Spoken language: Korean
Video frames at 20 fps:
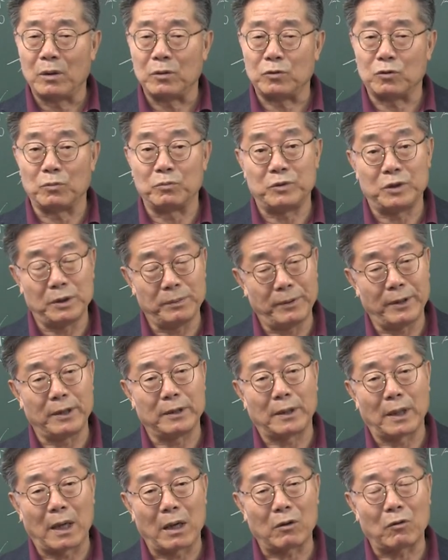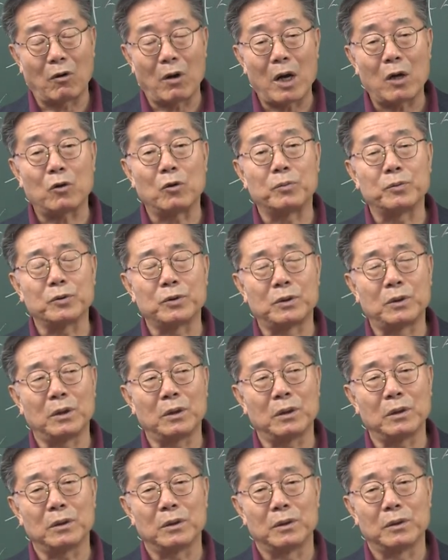좀 지배를 당하고
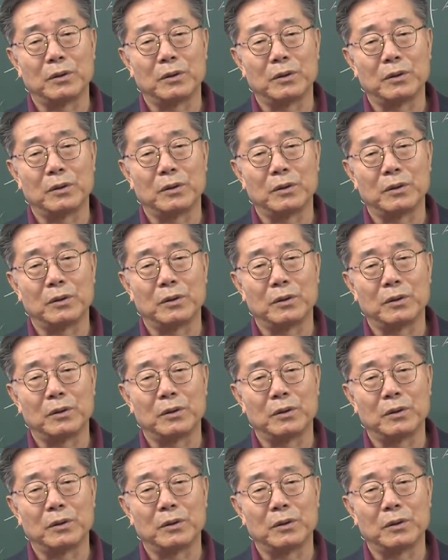하고부터